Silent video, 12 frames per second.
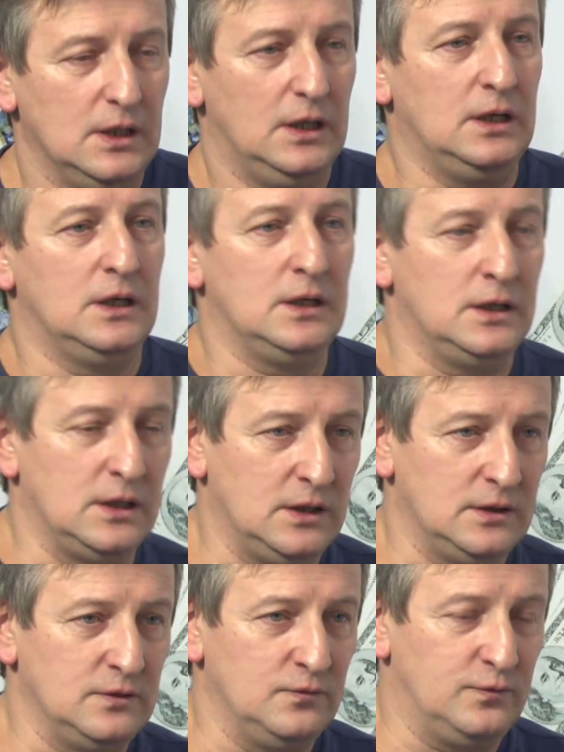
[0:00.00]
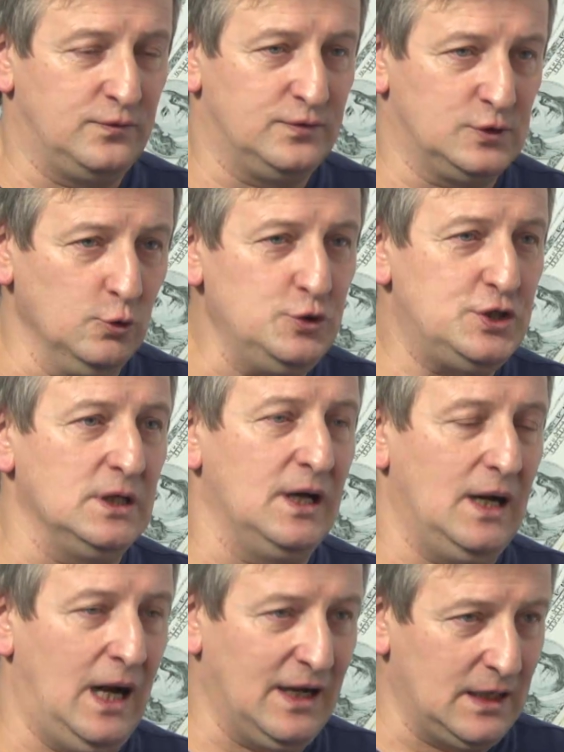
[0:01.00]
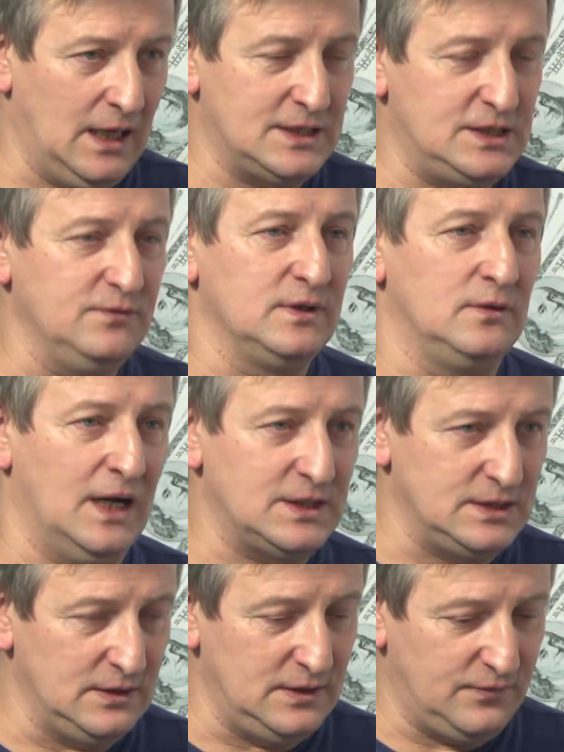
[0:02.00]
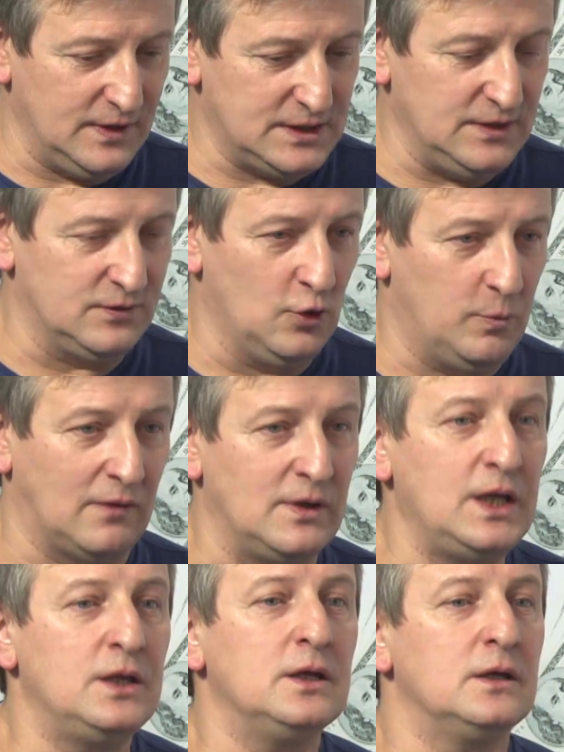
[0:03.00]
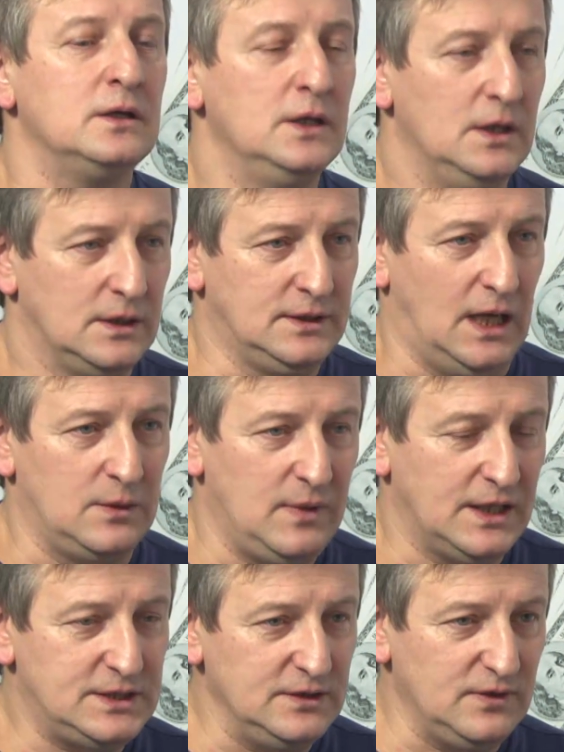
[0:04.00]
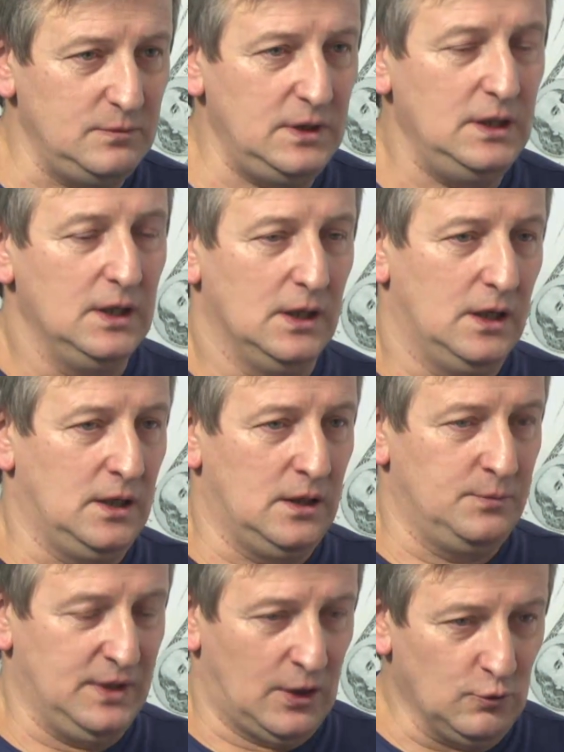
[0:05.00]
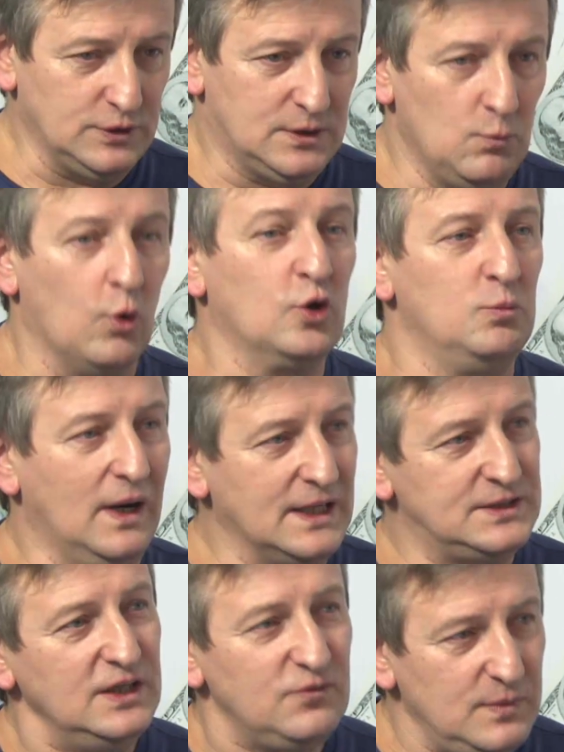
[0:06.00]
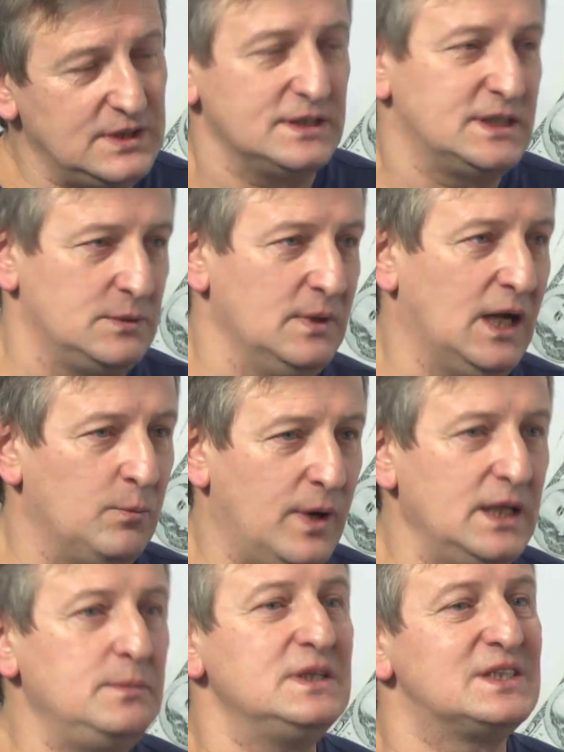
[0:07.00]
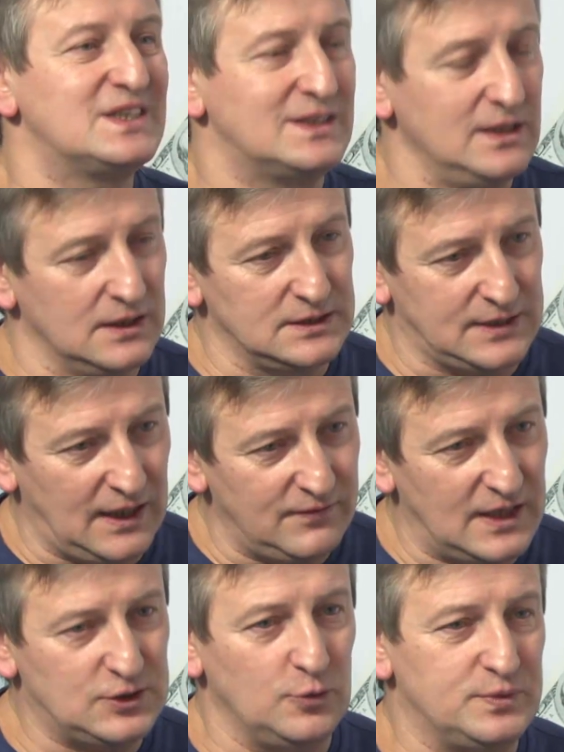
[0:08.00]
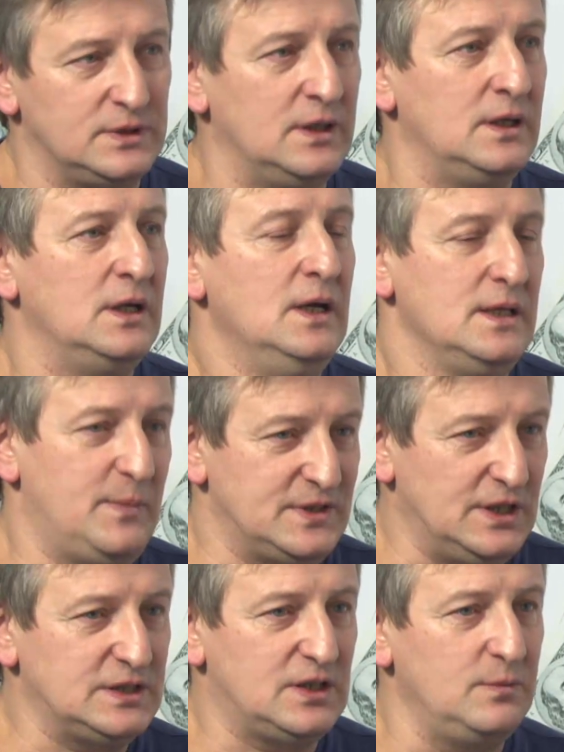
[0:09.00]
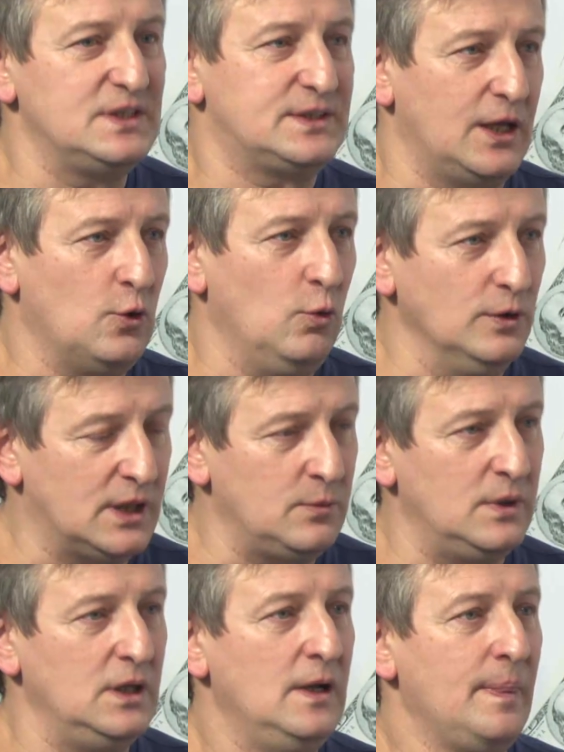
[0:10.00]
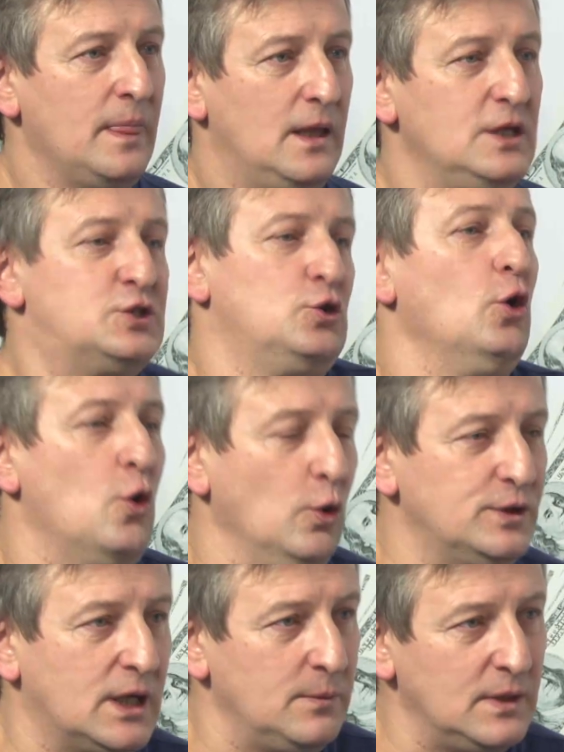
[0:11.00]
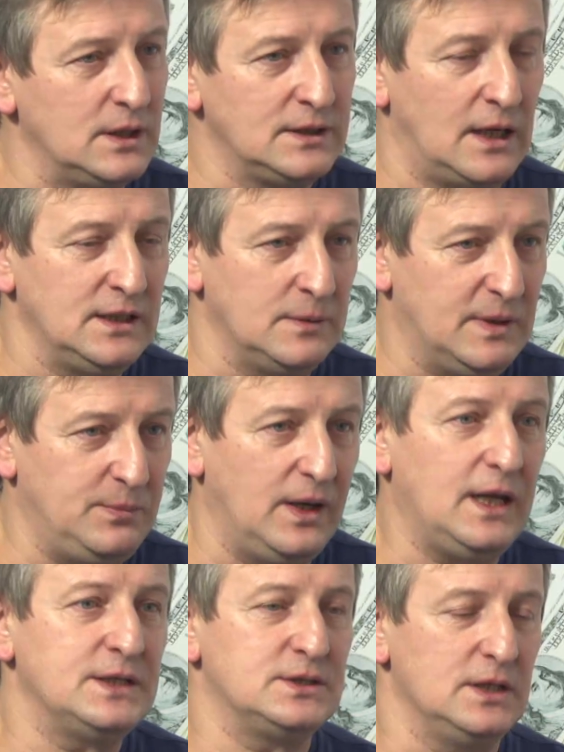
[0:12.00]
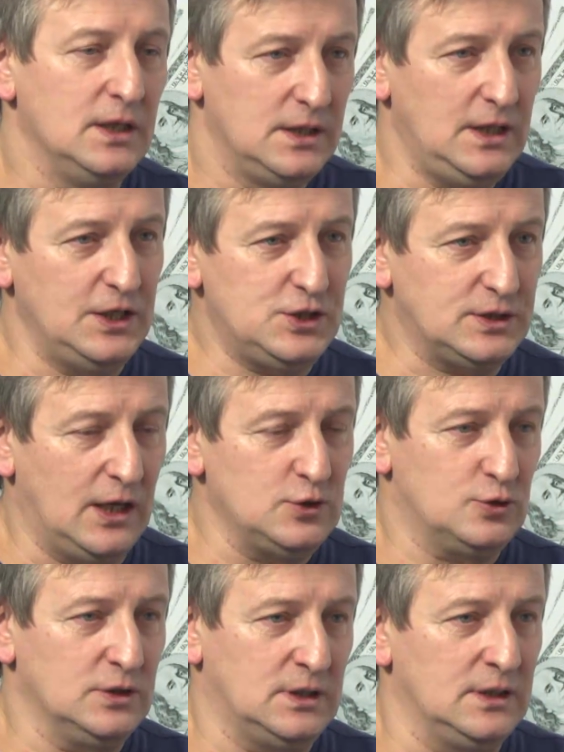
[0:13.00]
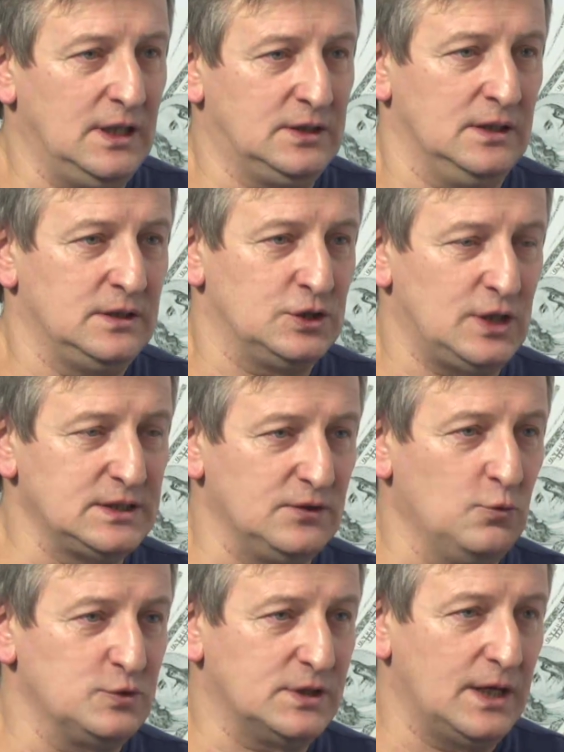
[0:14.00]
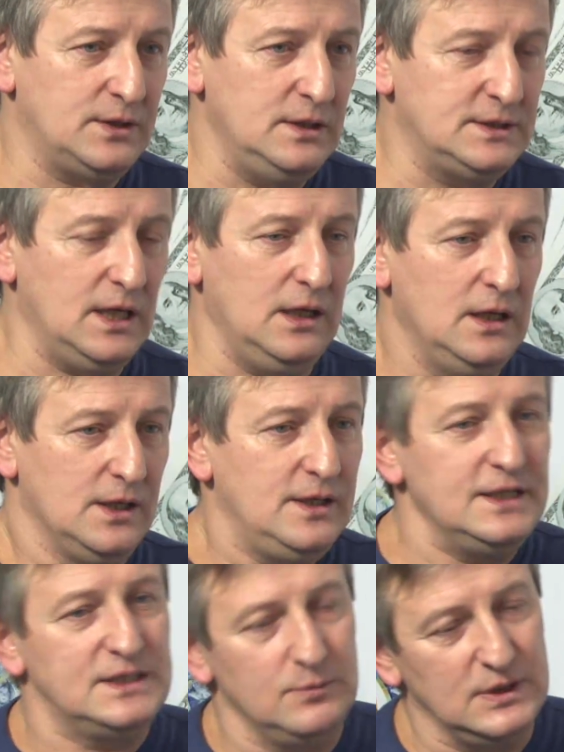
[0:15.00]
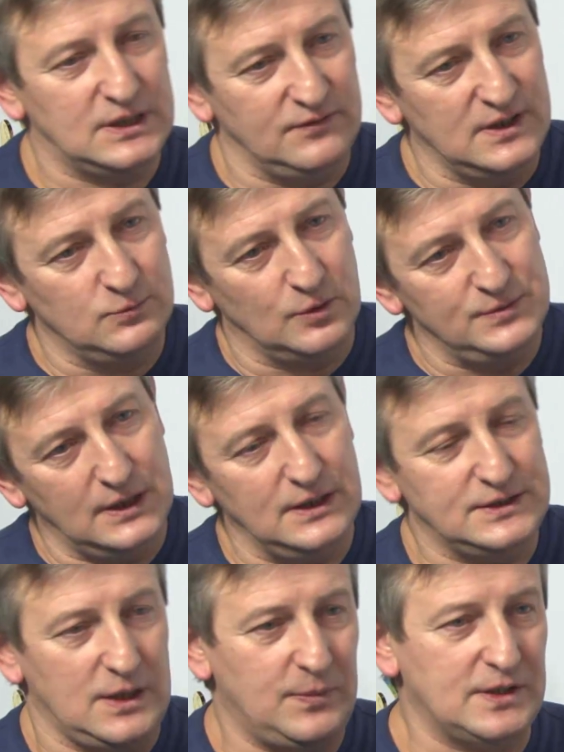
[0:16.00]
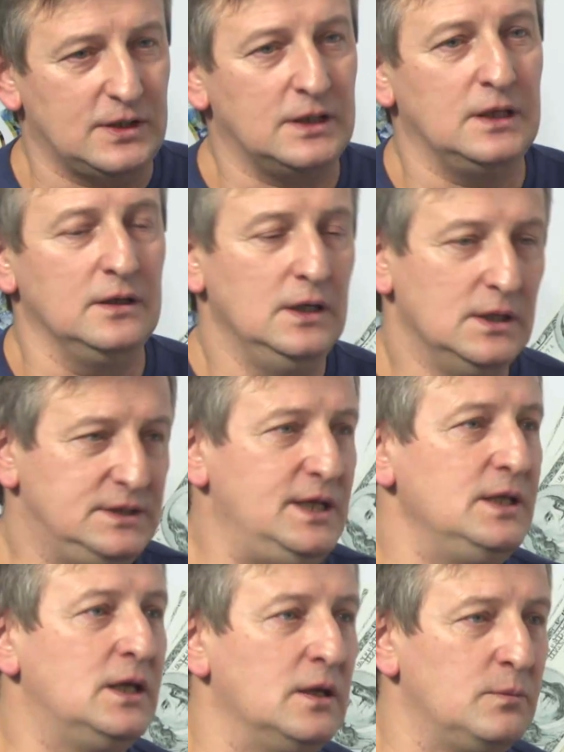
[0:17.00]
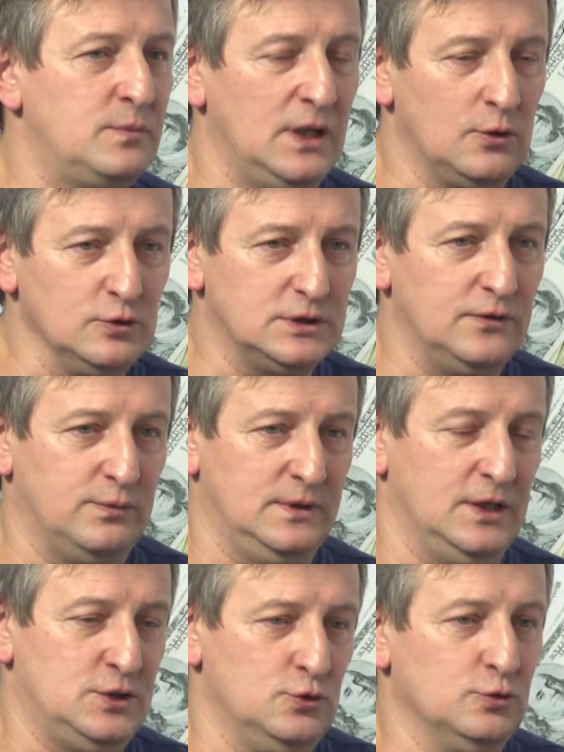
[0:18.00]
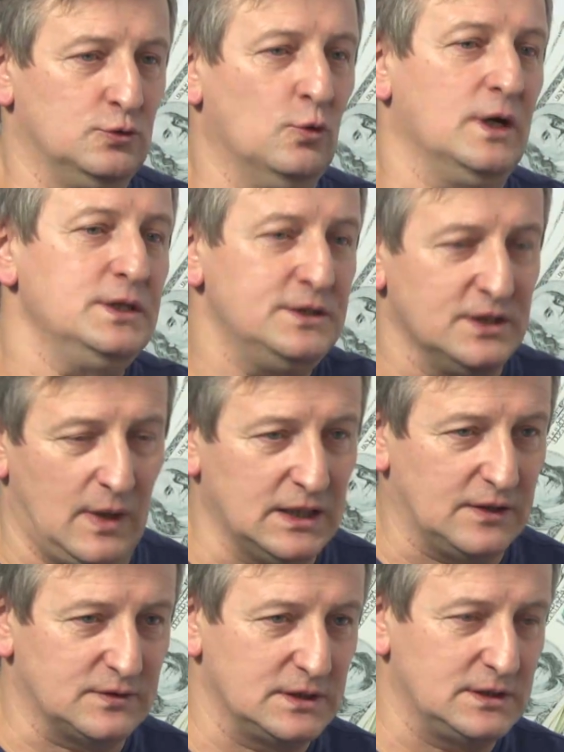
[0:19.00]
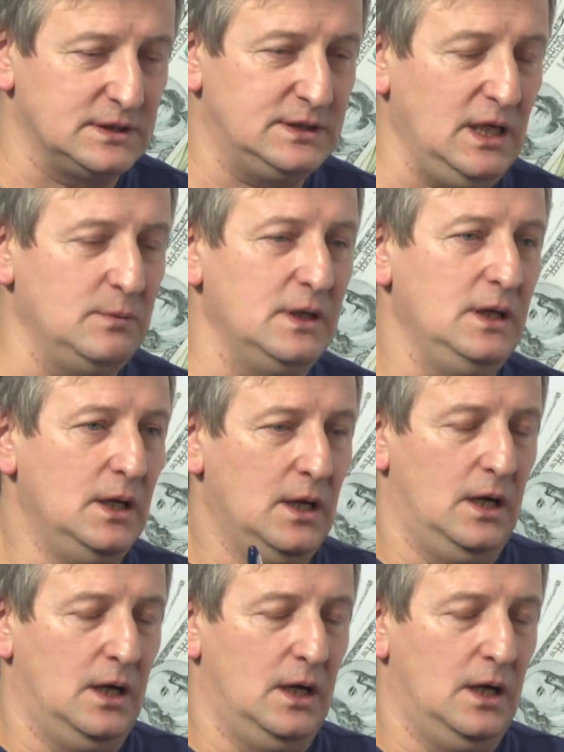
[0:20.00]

В случае а, активного, эффективного управления данными активами белорусы могут богатеть вместе вместе с этими компаниями, э, становясь, собственно, непосредственными стейкхолдерами и стокхолдерами данных предприятий. Я считаю, что это, это шанса выпускать нельзя. Если мы этого не будем делать, опять-таки, деньги белорусов начнут уходить из банковской системы.